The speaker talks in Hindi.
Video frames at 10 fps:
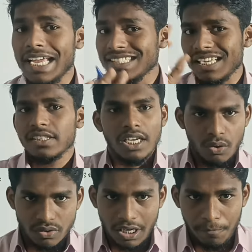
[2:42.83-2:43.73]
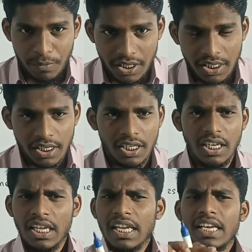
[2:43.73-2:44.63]
है ऐसा था उस टाइम पे ठीक है
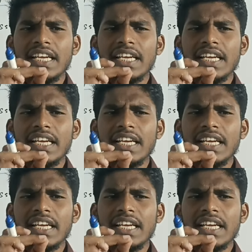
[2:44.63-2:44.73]
ना